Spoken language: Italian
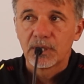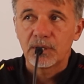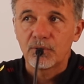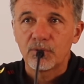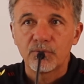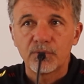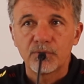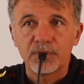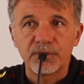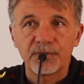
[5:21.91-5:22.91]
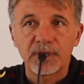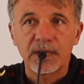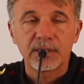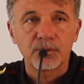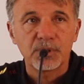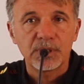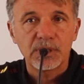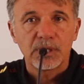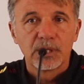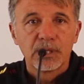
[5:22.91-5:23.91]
Lo, lo, lo verificate, quindi